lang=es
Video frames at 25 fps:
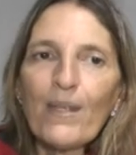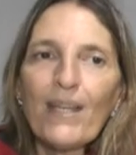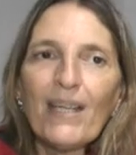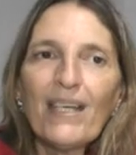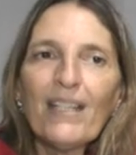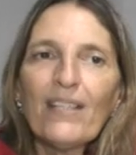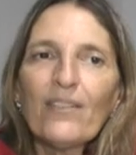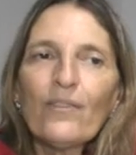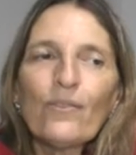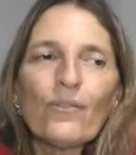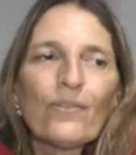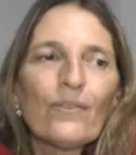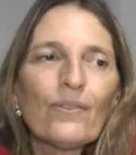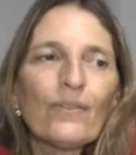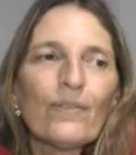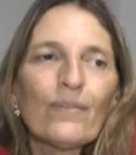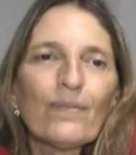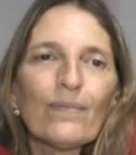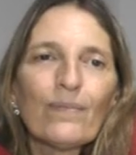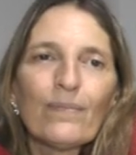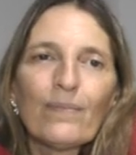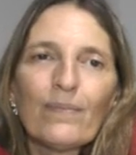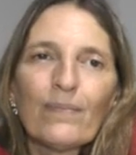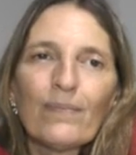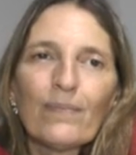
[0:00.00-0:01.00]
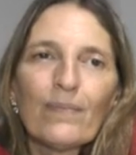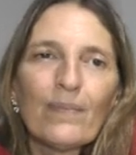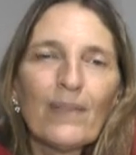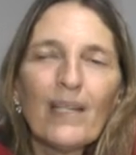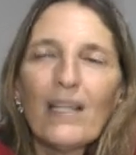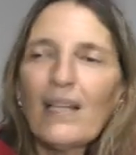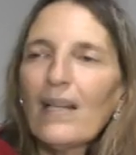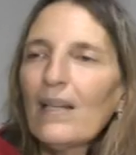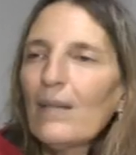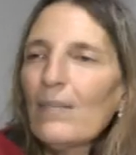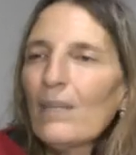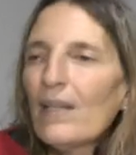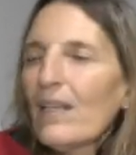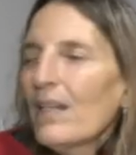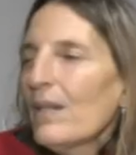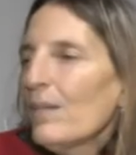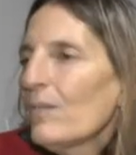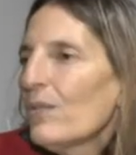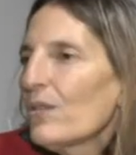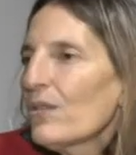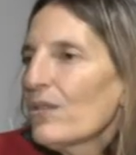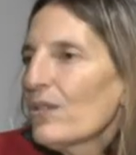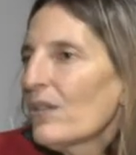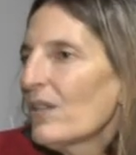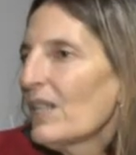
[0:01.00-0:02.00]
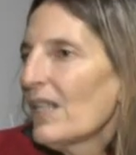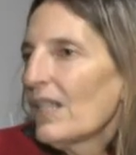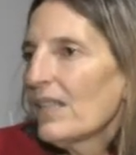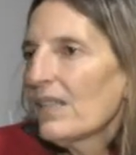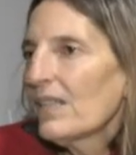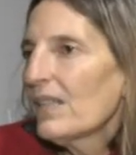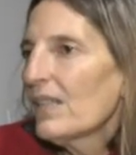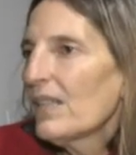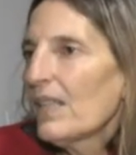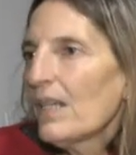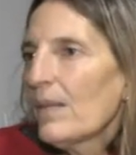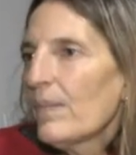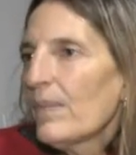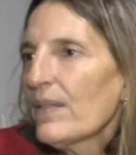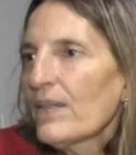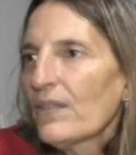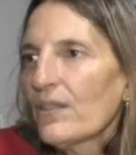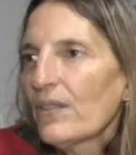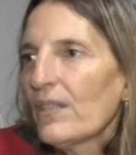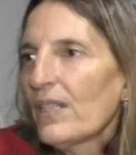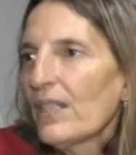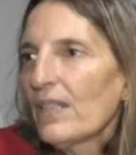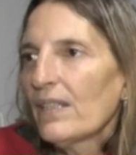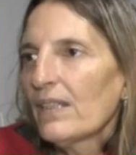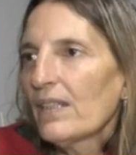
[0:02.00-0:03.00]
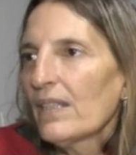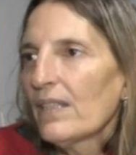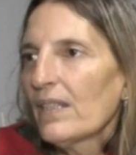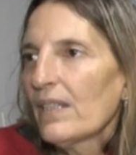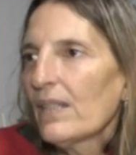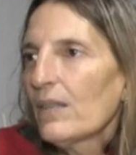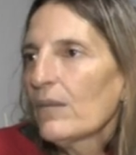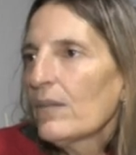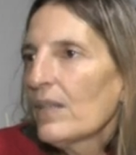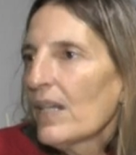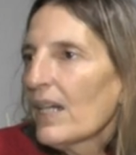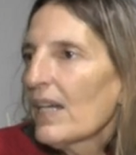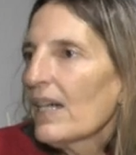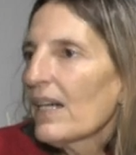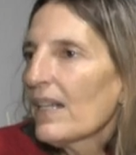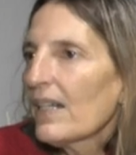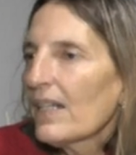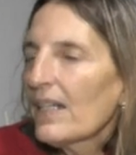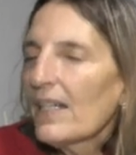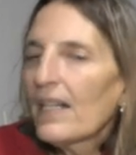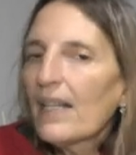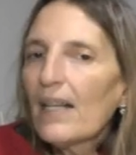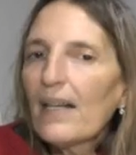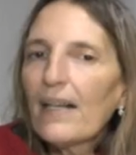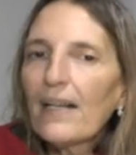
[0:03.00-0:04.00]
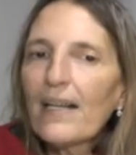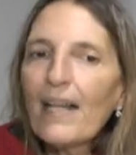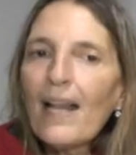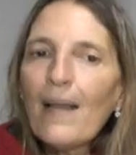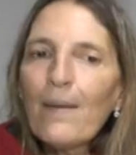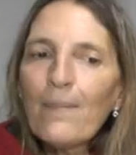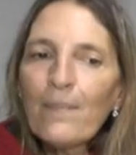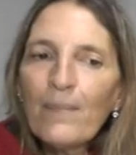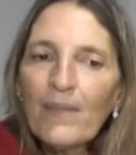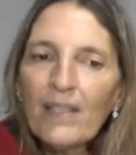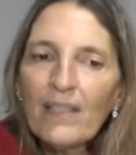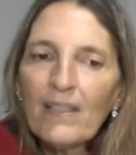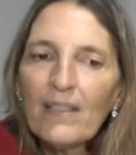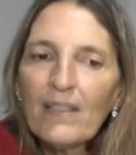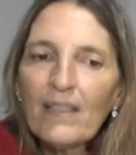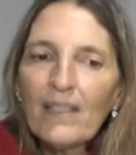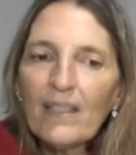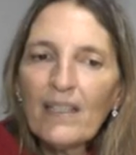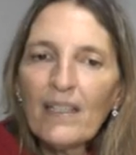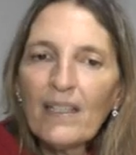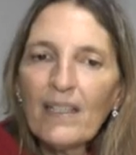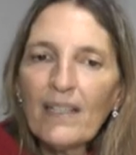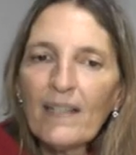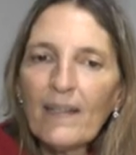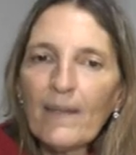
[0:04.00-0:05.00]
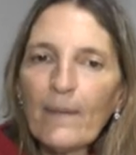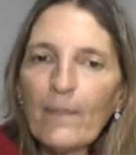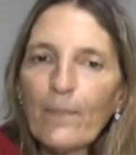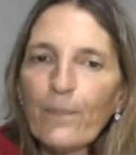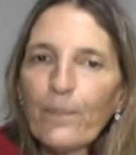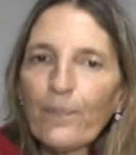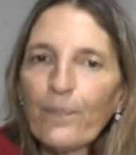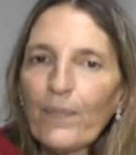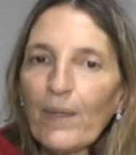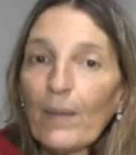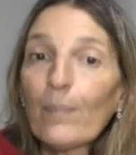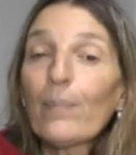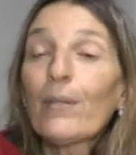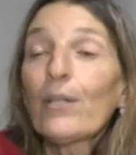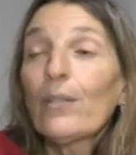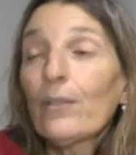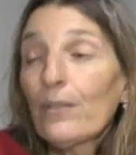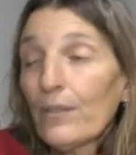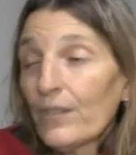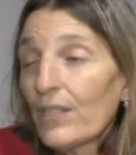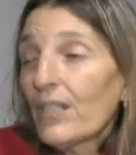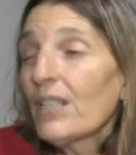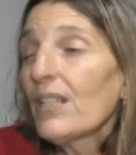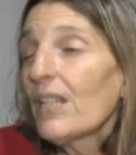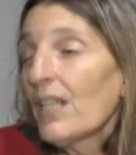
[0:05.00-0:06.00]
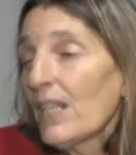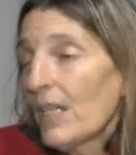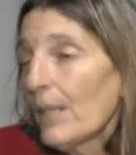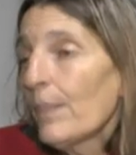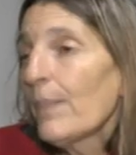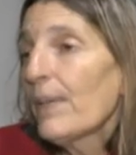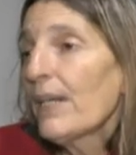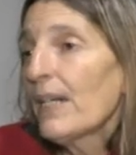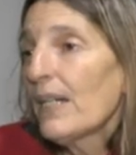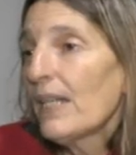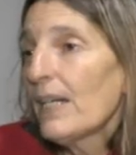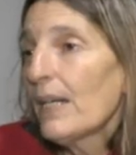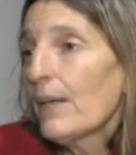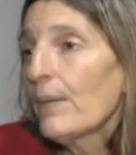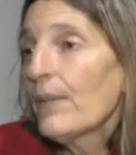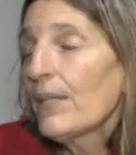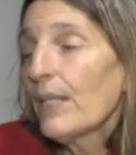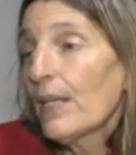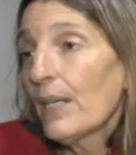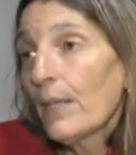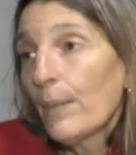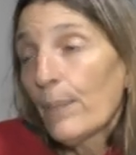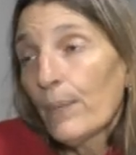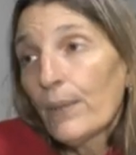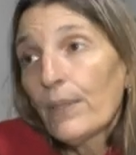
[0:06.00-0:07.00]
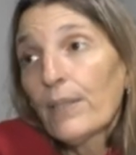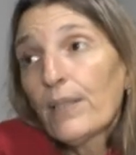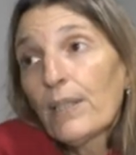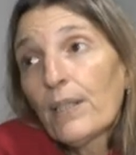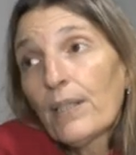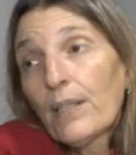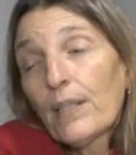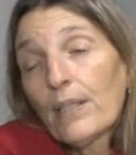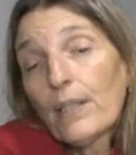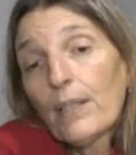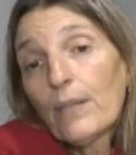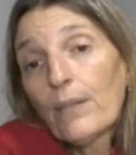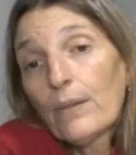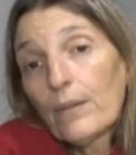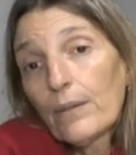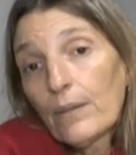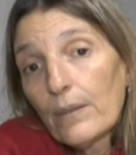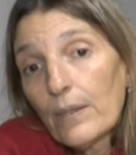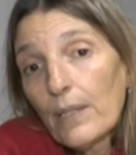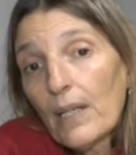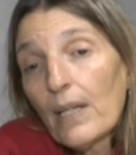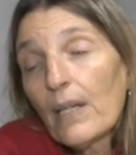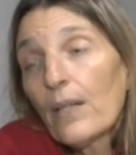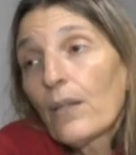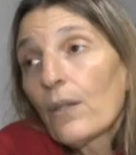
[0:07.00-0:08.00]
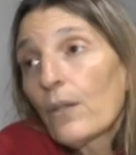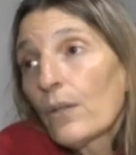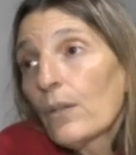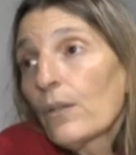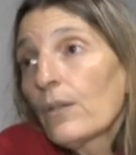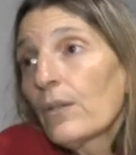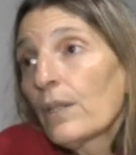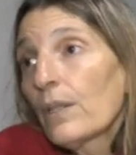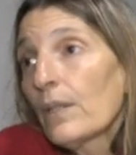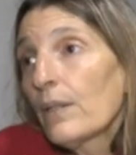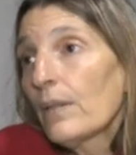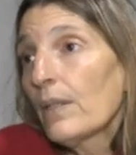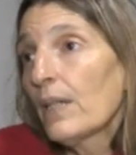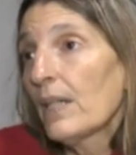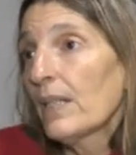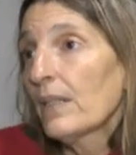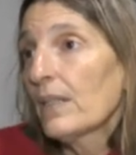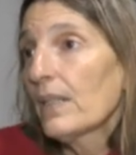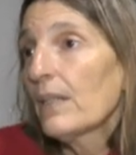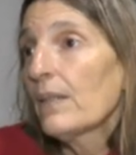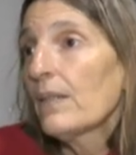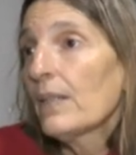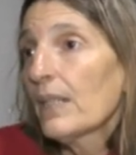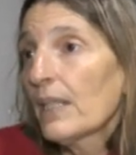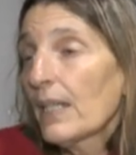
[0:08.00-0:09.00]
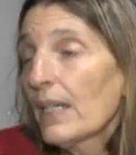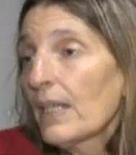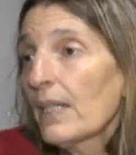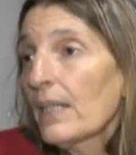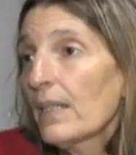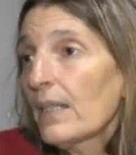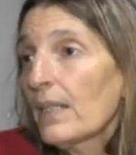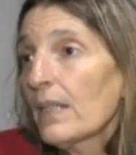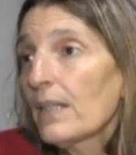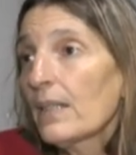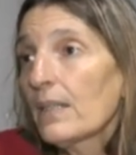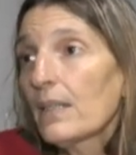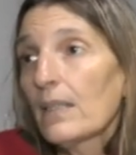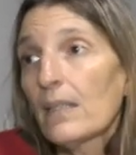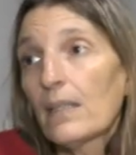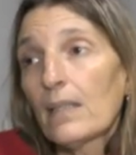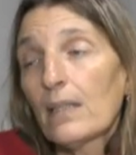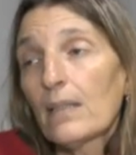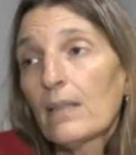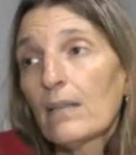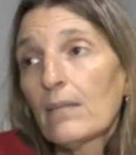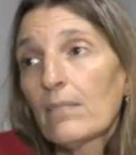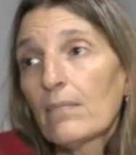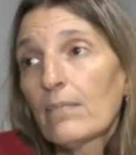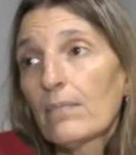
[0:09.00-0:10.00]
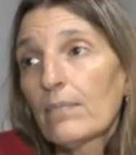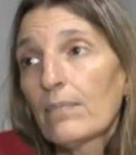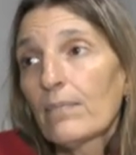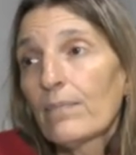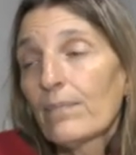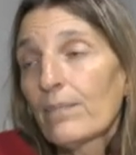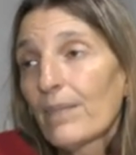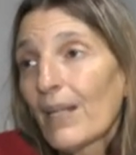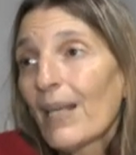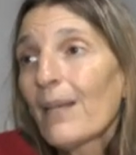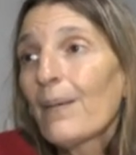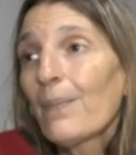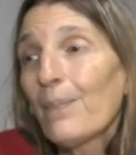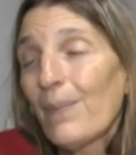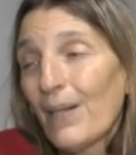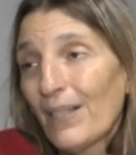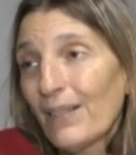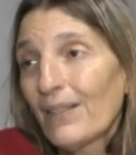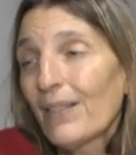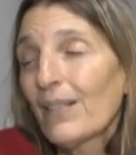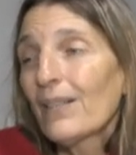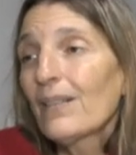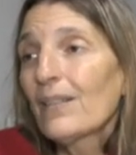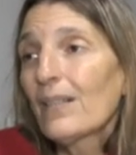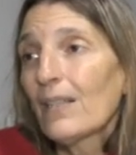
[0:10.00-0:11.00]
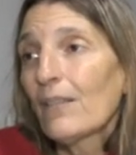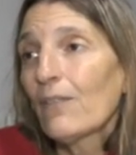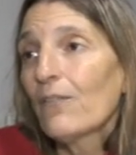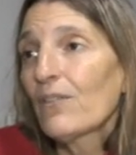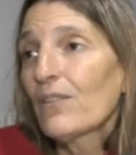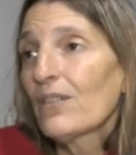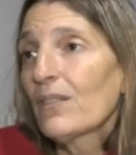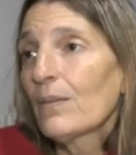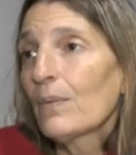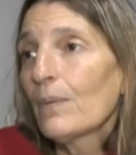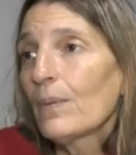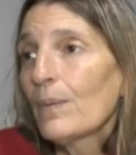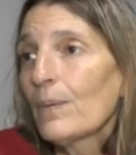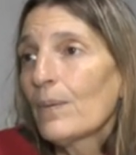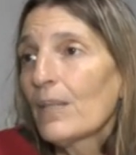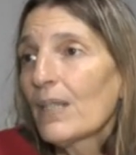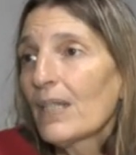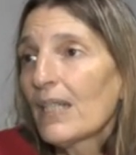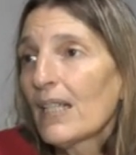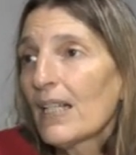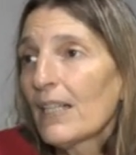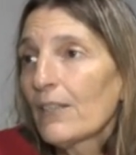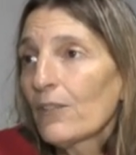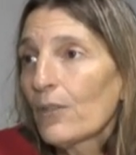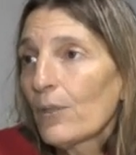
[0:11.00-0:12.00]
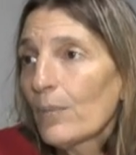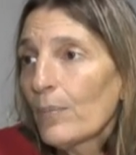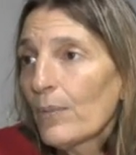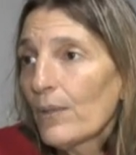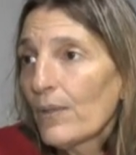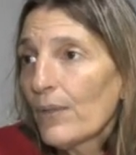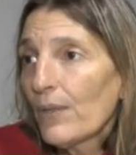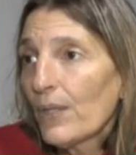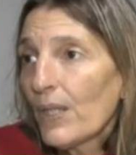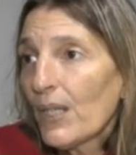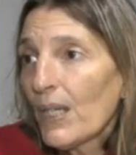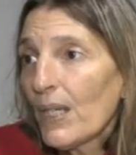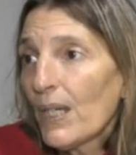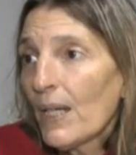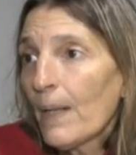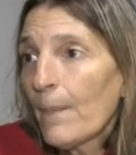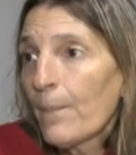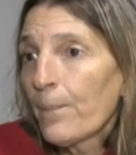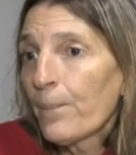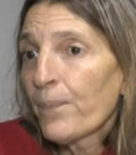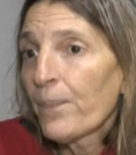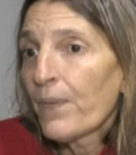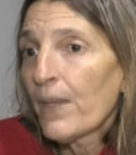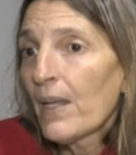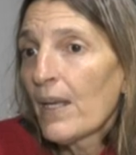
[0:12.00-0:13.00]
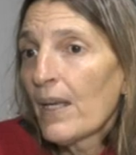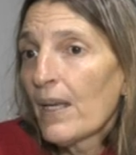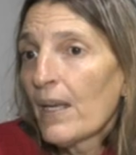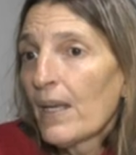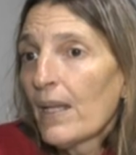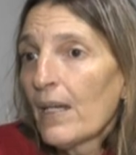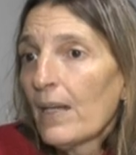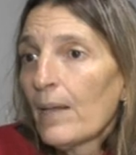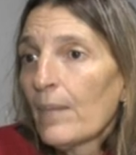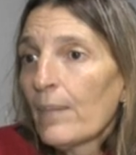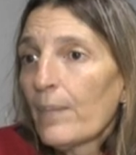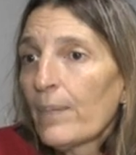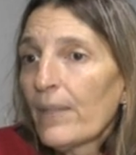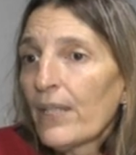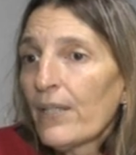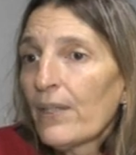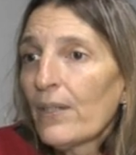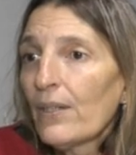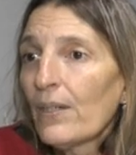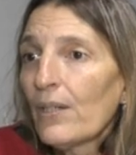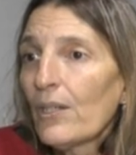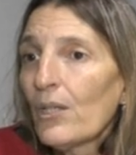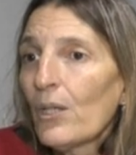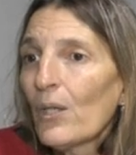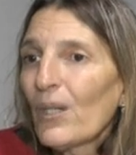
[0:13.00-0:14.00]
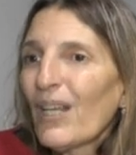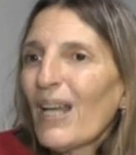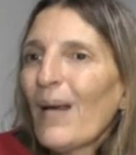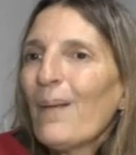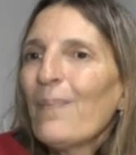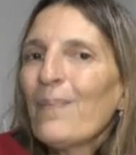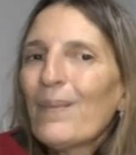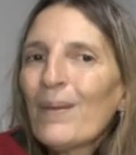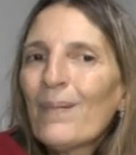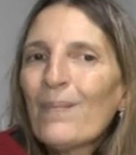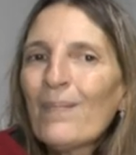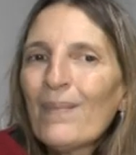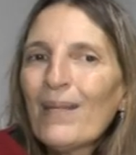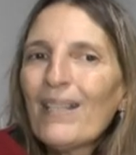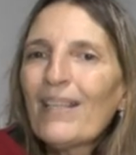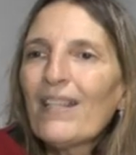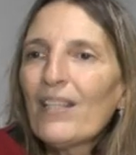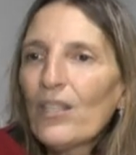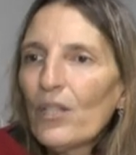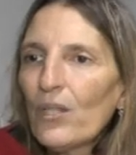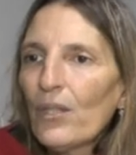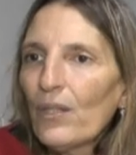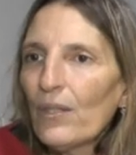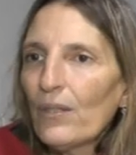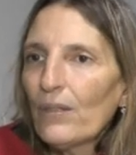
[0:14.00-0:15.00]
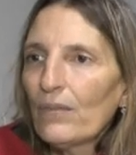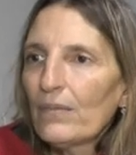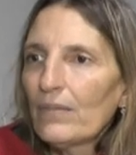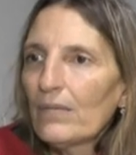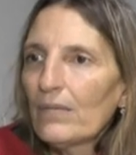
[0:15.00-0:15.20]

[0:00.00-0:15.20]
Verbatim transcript: es, es emocionante, es apasionante, es una carrera realmente pero sí, es para la vida. Después tenés que encontrar dónde vas a trabajar y es bastante difícil vivir de la antropología. Pero lo que a mí me dio